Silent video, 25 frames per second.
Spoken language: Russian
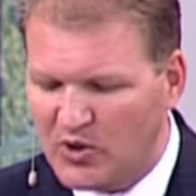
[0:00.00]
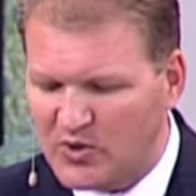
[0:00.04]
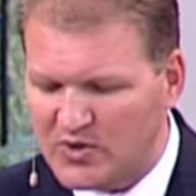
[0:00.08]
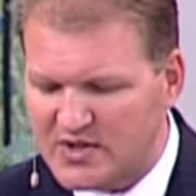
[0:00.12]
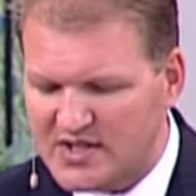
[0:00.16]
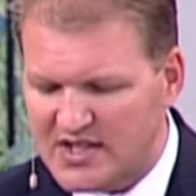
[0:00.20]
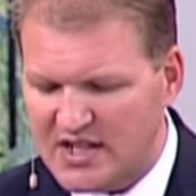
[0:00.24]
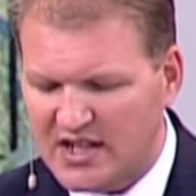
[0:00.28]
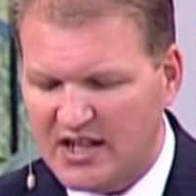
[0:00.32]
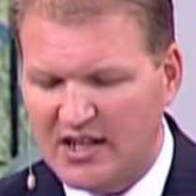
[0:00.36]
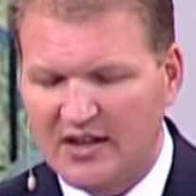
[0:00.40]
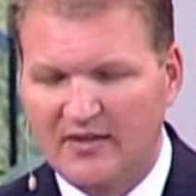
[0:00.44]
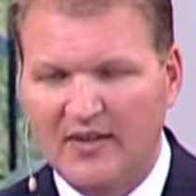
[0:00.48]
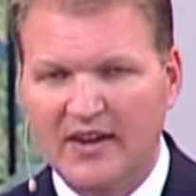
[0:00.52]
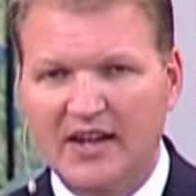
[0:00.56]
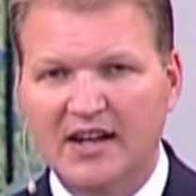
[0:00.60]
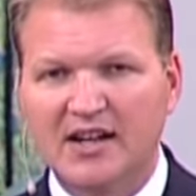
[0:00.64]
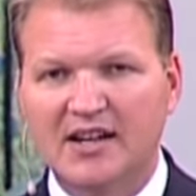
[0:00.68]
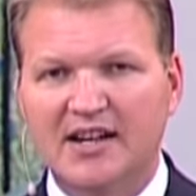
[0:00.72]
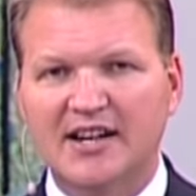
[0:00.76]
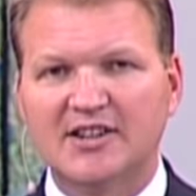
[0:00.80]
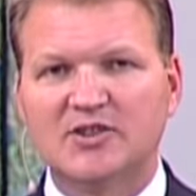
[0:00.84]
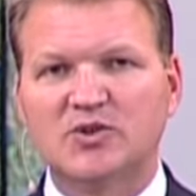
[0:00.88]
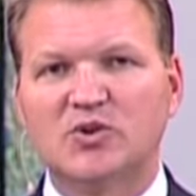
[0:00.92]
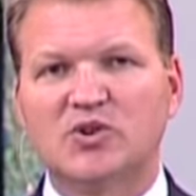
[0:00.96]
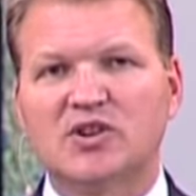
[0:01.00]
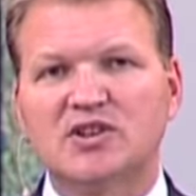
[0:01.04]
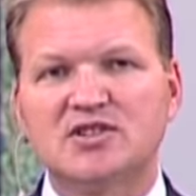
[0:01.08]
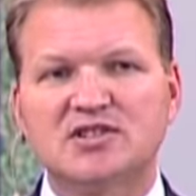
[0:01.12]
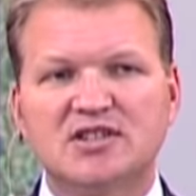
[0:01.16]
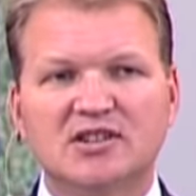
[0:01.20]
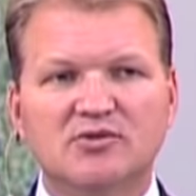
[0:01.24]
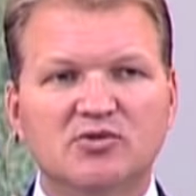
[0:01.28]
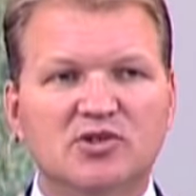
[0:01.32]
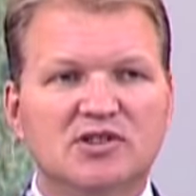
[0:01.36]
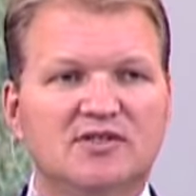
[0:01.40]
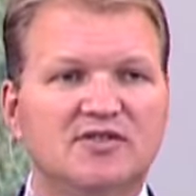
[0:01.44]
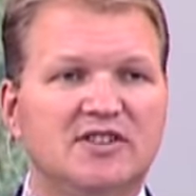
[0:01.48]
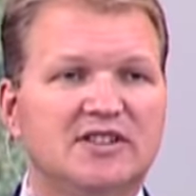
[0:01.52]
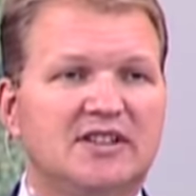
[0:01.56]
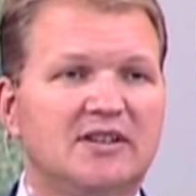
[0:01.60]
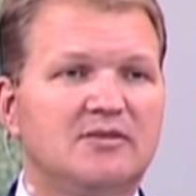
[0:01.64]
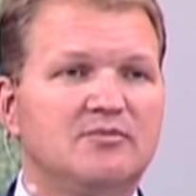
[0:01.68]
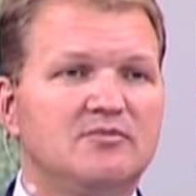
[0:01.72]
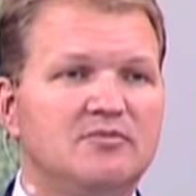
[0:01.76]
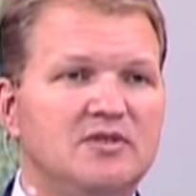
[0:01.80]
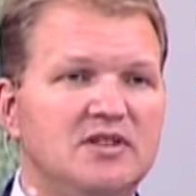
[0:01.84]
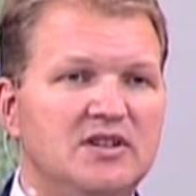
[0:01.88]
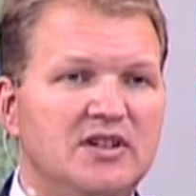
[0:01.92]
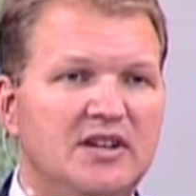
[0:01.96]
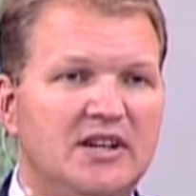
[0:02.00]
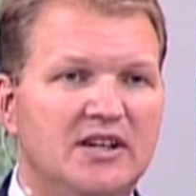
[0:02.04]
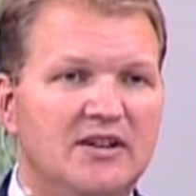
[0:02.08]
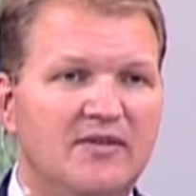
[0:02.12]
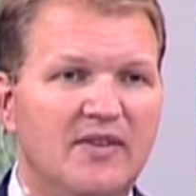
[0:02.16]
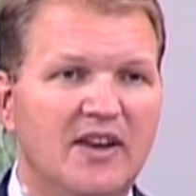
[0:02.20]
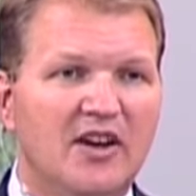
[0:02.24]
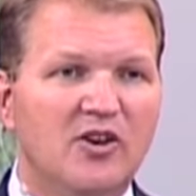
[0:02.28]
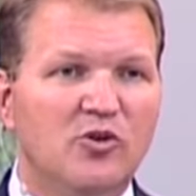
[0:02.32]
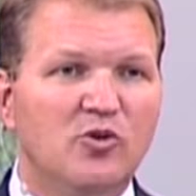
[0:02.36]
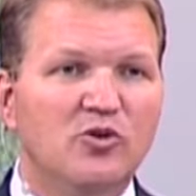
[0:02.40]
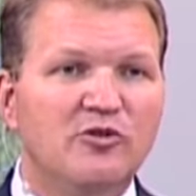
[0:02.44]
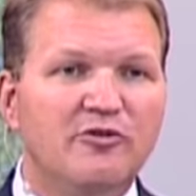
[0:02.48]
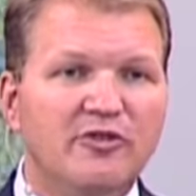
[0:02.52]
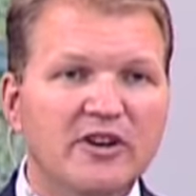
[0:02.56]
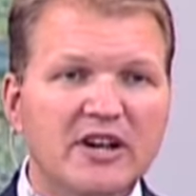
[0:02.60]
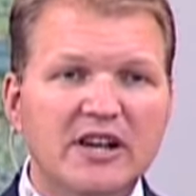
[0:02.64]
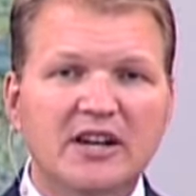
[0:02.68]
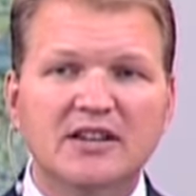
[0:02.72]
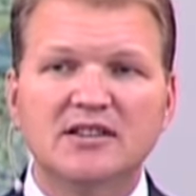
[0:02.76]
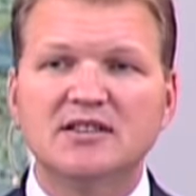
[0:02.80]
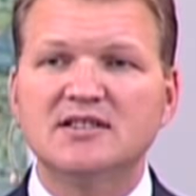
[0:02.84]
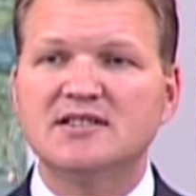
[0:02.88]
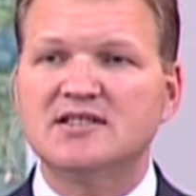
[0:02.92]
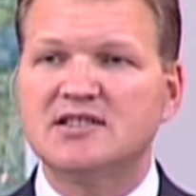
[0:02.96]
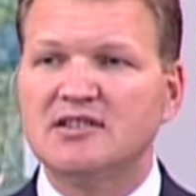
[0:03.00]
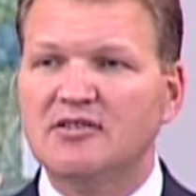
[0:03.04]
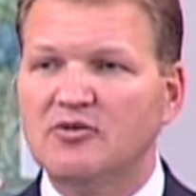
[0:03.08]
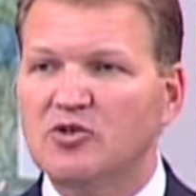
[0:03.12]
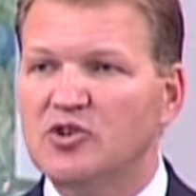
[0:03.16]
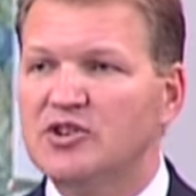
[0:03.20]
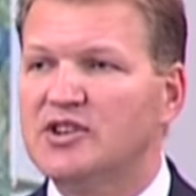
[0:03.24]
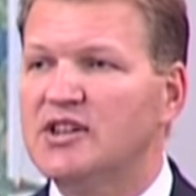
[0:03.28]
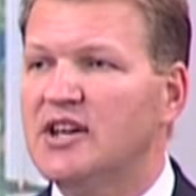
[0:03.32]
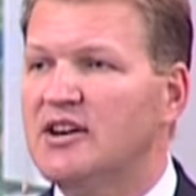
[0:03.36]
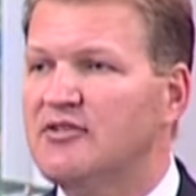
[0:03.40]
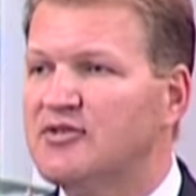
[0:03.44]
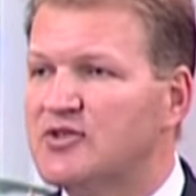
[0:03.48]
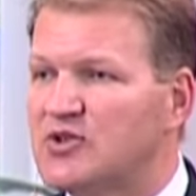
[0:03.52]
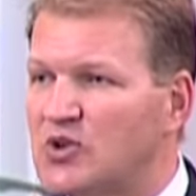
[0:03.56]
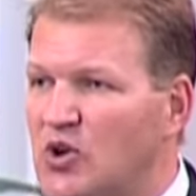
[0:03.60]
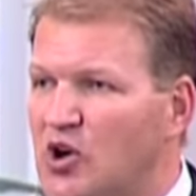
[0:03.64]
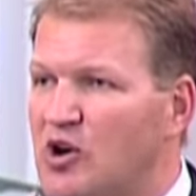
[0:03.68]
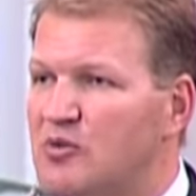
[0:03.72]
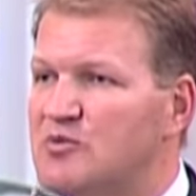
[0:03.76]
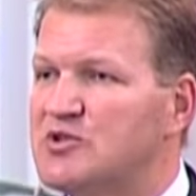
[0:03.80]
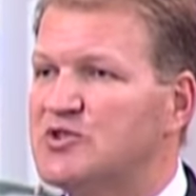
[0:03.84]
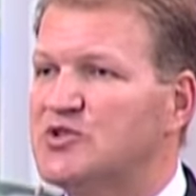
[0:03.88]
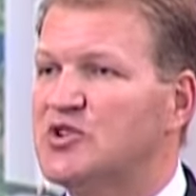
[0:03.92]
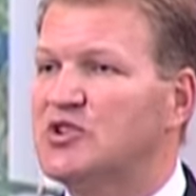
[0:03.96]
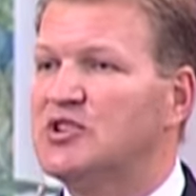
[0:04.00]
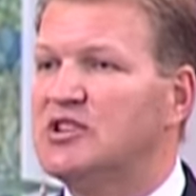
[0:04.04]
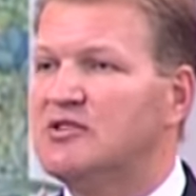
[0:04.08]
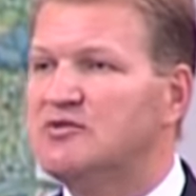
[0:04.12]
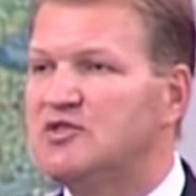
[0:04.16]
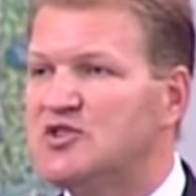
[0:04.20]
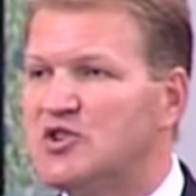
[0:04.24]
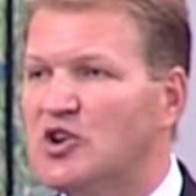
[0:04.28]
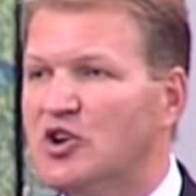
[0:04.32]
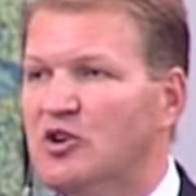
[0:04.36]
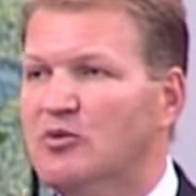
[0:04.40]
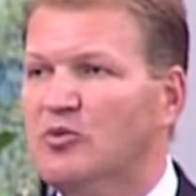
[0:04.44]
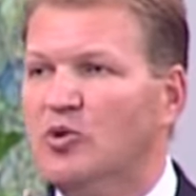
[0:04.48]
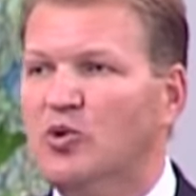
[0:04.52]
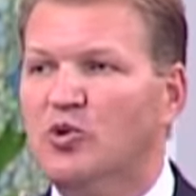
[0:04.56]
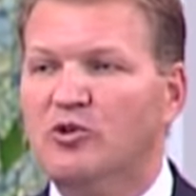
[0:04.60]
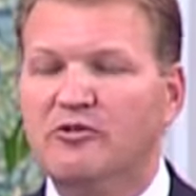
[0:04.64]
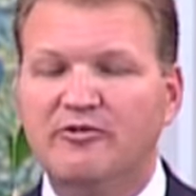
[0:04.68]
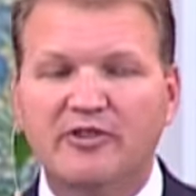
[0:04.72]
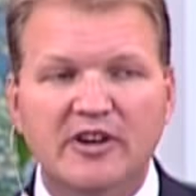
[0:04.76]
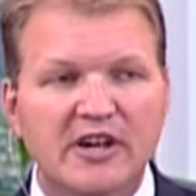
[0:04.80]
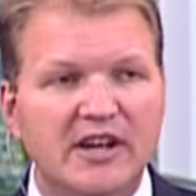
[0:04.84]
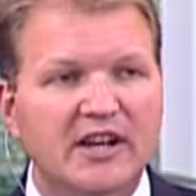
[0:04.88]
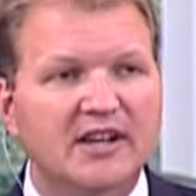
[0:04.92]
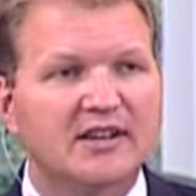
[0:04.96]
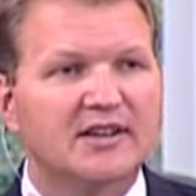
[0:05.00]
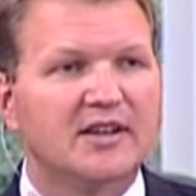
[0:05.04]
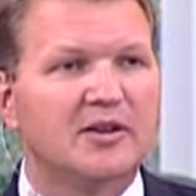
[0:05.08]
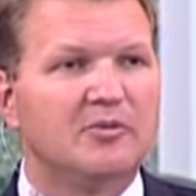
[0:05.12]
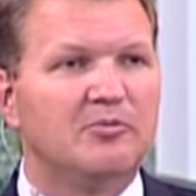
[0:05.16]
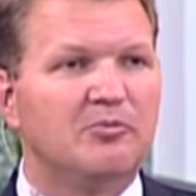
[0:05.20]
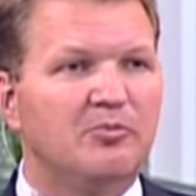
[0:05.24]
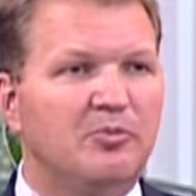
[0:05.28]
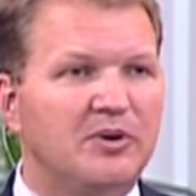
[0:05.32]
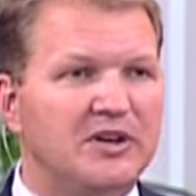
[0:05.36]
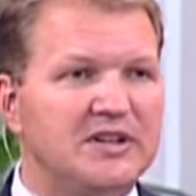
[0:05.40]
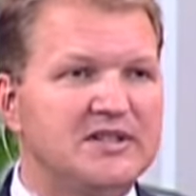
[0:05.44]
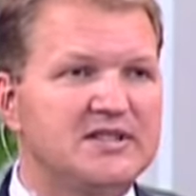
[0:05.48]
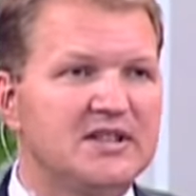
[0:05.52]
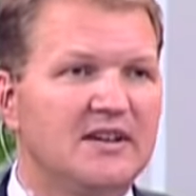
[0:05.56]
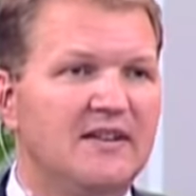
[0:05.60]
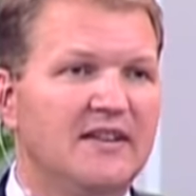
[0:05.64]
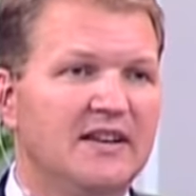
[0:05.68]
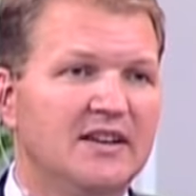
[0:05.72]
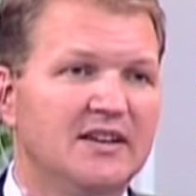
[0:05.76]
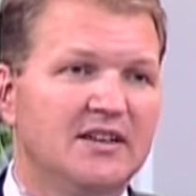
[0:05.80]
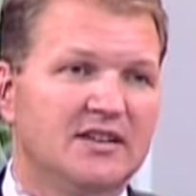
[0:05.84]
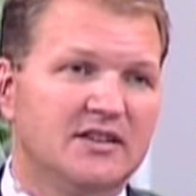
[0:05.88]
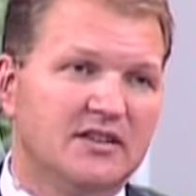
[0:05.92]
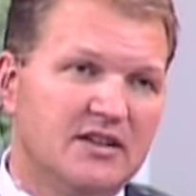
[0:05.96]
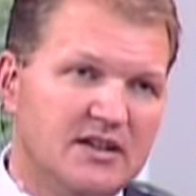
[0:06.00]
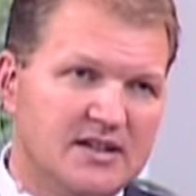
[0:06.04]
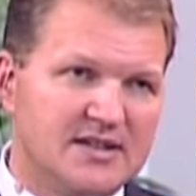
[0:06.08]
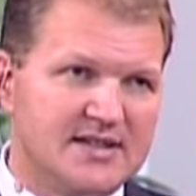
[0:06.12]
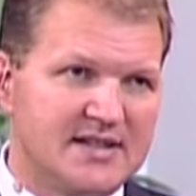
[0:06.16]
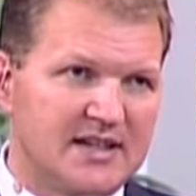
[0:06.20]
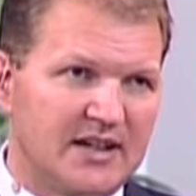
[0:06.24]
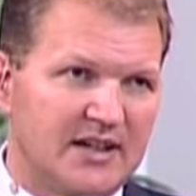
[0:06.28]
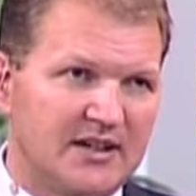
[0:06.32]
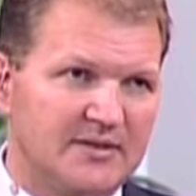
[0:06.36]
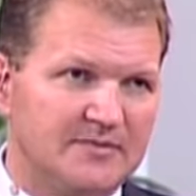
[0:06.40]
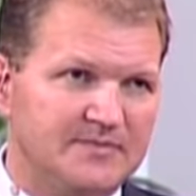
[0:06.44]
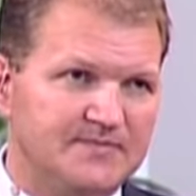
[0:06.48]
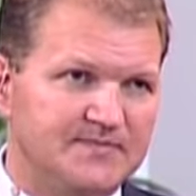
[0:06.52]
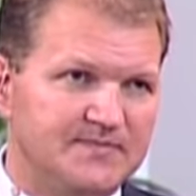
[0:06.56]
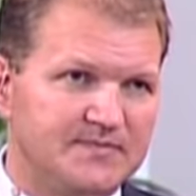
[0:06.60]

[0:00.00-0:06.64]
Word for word: людей, которые живут в этом мире, уверены сегодня в том, что ни в чем уверенным быть нельзя –